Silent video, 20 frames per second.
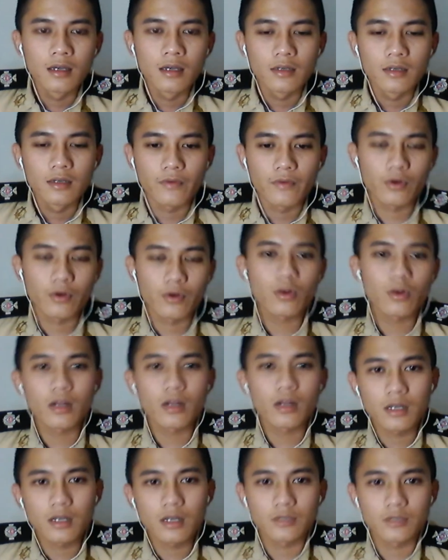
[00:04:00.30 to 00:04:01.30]
Firewall adalah
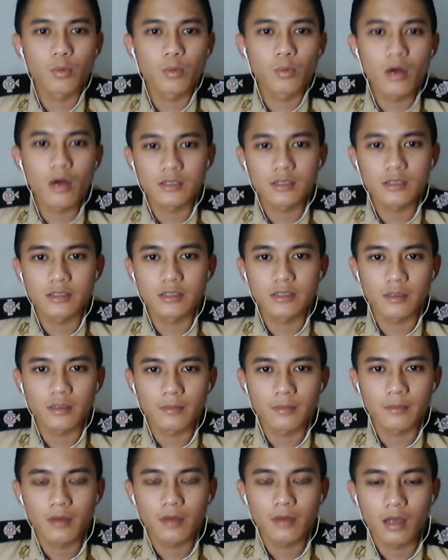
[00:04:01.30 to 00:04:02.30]
sebuah sistem
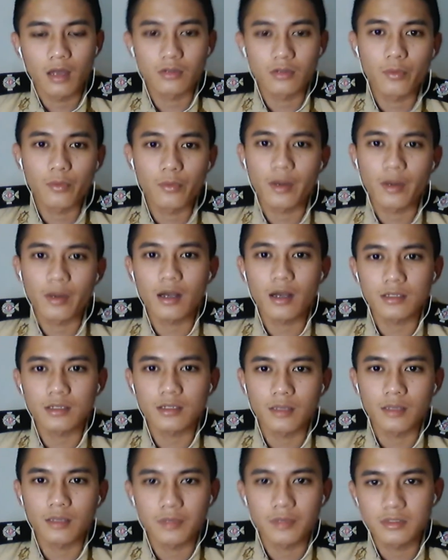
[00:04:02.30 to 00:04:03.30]
atau perangkat yang
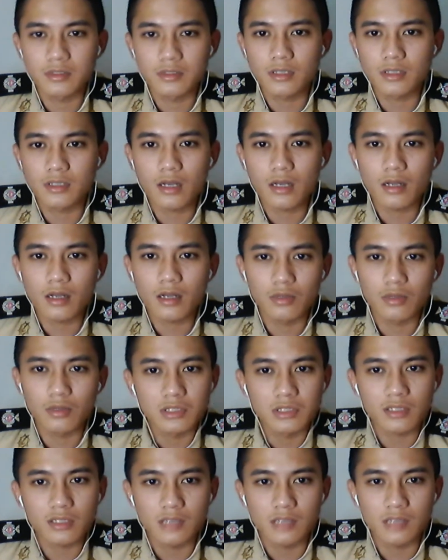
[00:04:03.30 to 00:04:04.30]
mengizinkan lalu lintas
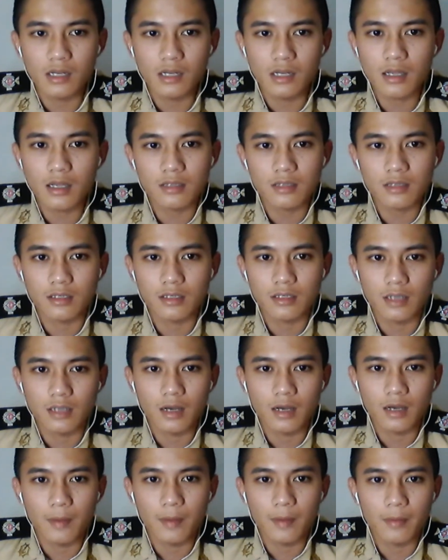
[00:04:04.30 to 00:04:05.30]
jaringan yang dianggap
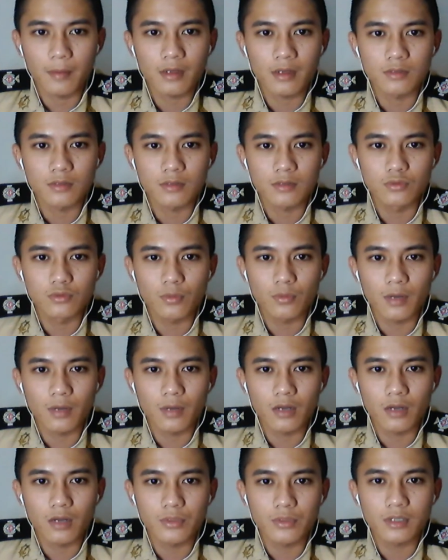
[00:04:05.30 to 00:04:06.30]
aman untuk
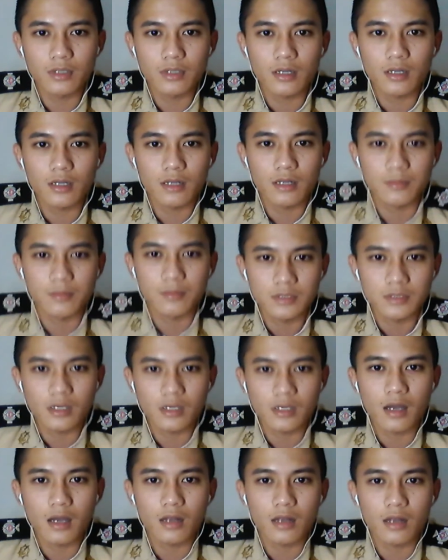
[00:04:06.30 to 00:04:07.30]
melaluinya dan mencegah
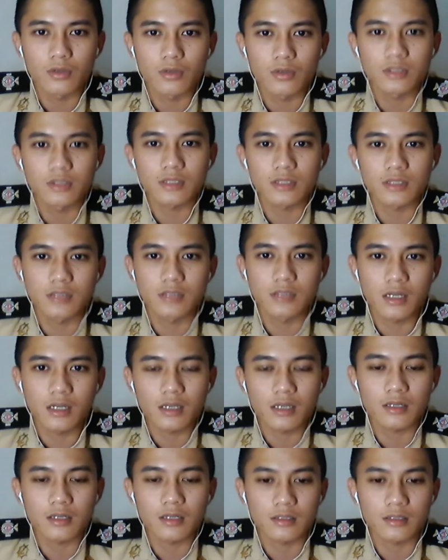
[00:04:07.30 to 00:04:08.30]
lalu lintas jaringan
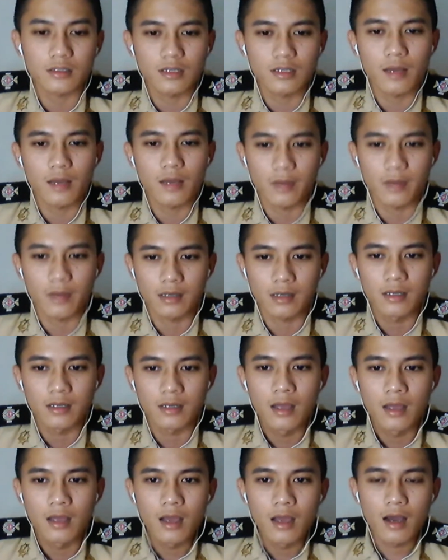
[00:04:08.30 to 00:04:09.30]
yang tidak aman
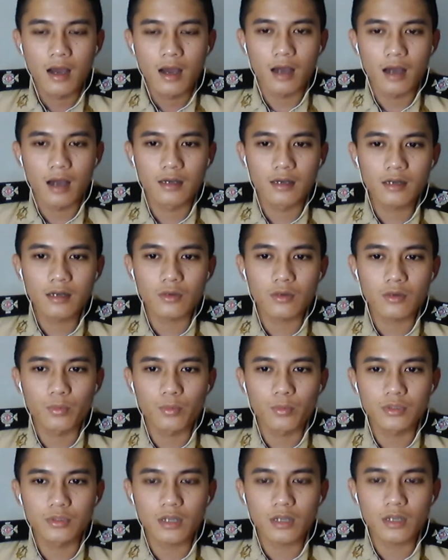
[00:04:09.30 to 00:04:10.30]
agar
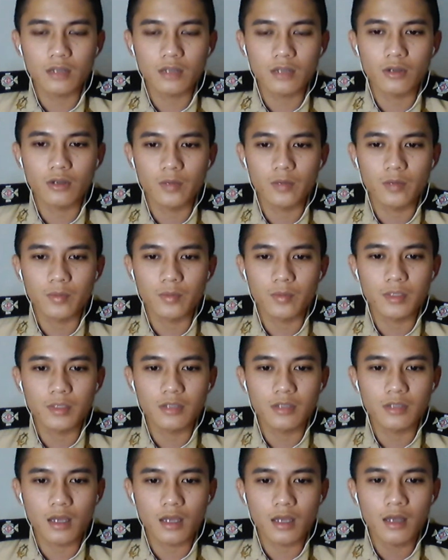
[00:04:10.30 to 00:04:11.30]
komputer atau laptop kita
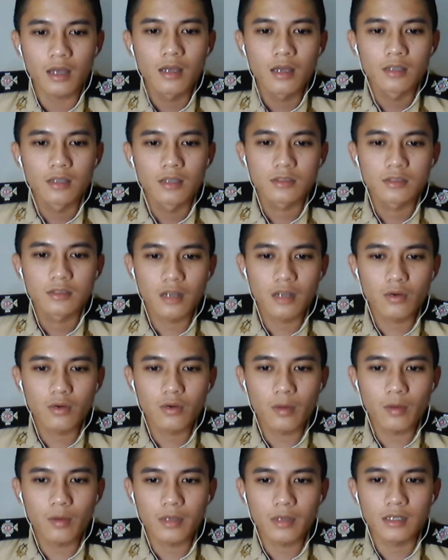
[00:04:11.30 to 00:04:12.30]
selalu
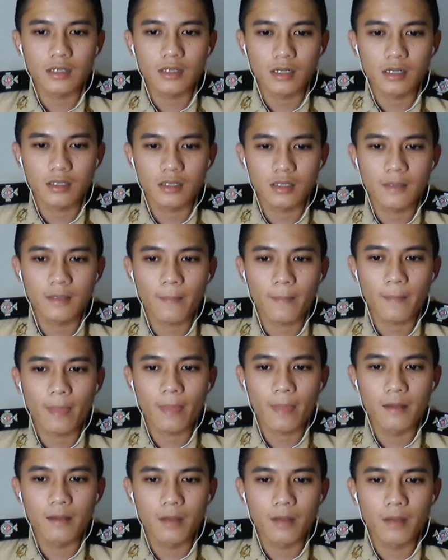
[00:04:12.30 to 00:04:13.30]
aman dari
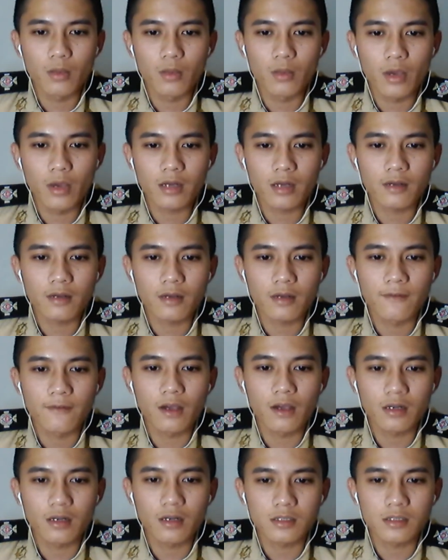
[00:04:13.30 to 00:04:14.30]
malware,
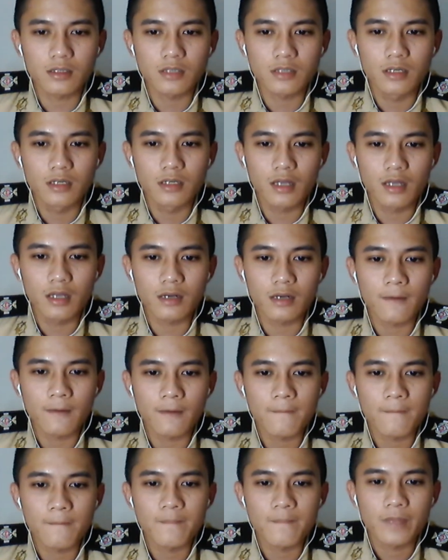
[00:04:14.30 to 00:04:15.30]
virus, dan
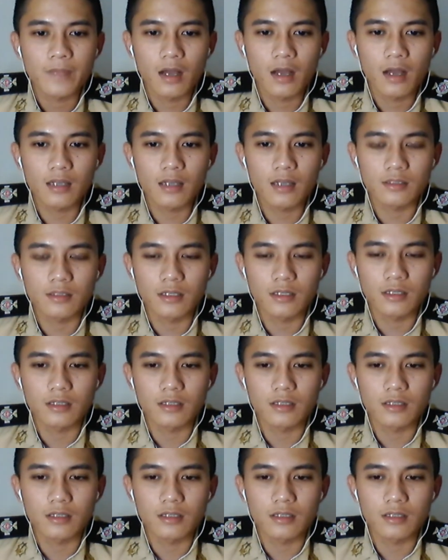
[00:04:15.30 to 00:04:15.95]
hal yang tidak kita